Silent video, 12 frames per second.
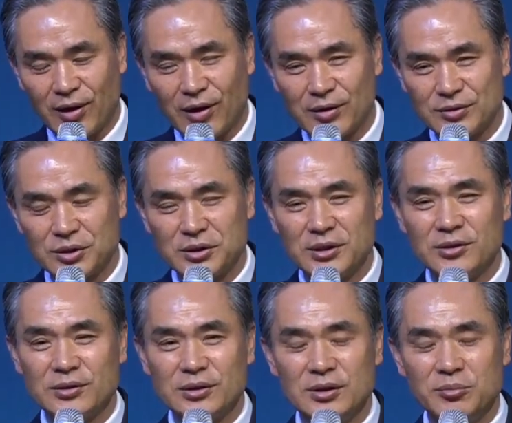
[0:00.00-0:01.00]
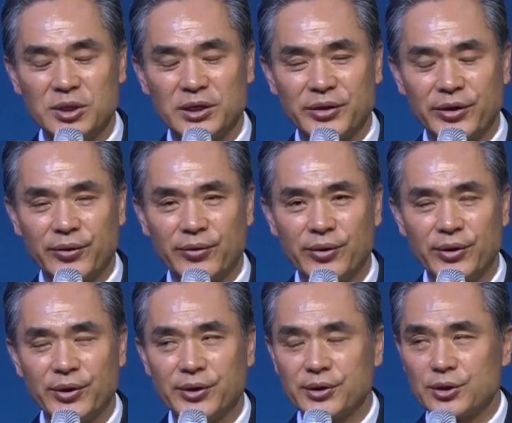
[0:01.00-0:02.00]
이제 이런 의미가 돼요.
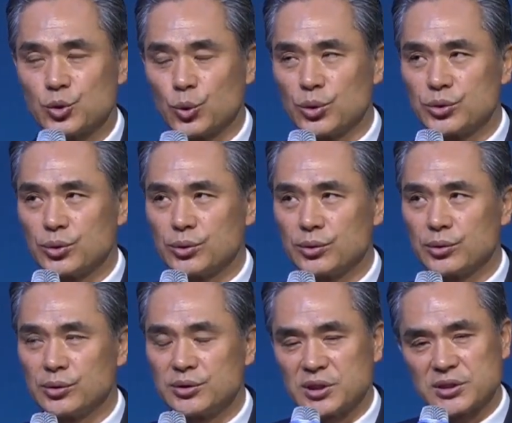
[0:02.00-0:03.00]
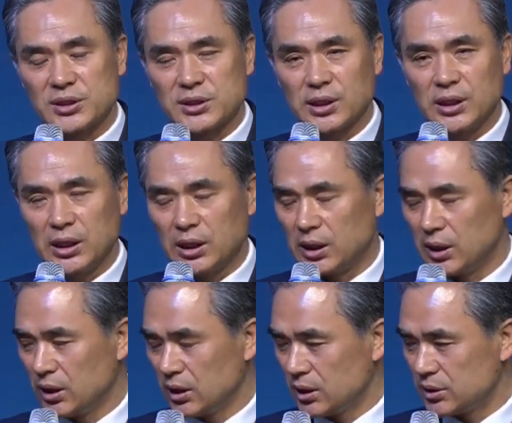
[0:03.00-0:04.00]
이게 종교적으로는 제사장이
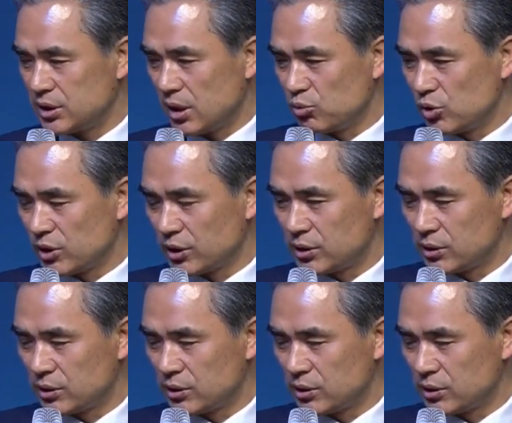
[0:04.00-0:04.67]
재물 같은